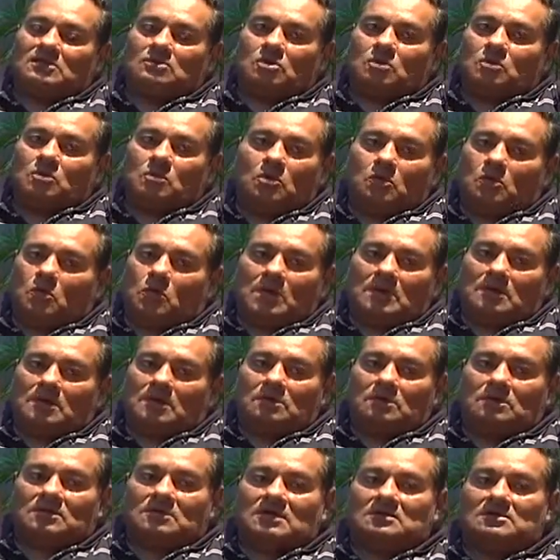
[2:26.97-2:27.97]
como
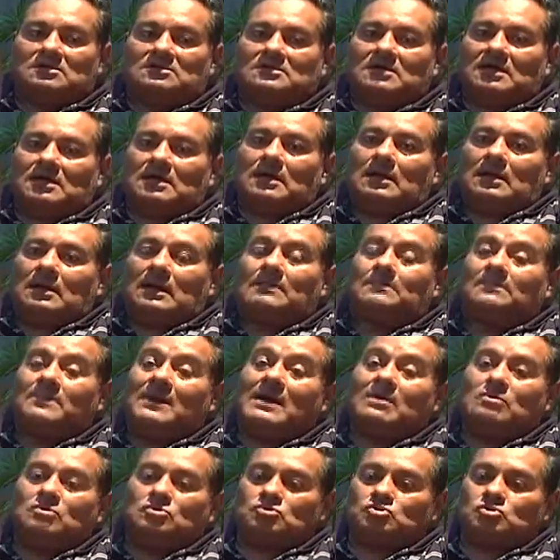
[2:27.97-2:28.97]
cualquier otro artista, el
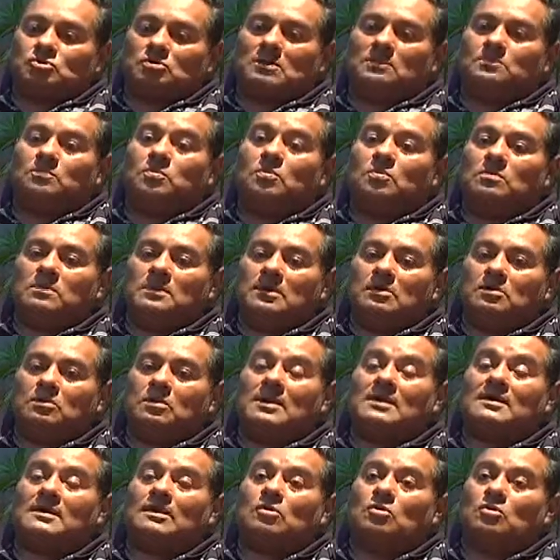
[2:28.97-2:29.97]
aplauso del
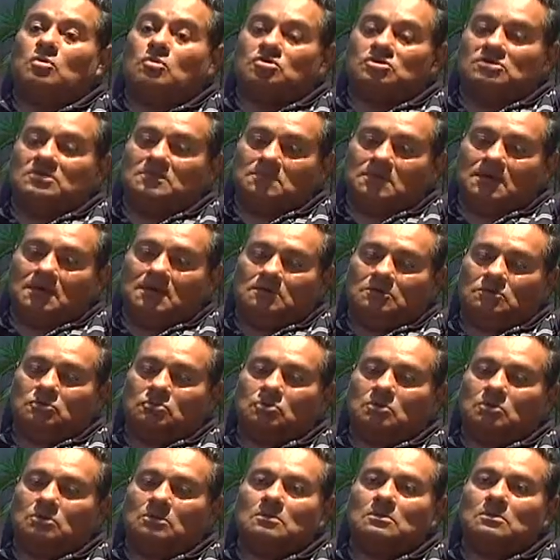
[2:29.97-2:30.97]
público, el
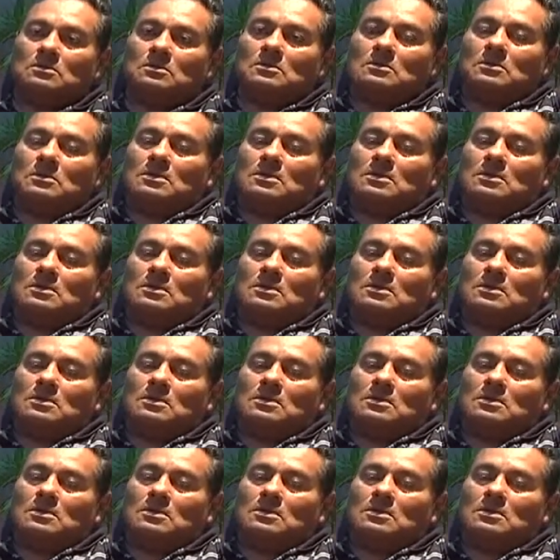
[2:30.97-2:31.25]
reconocimiento,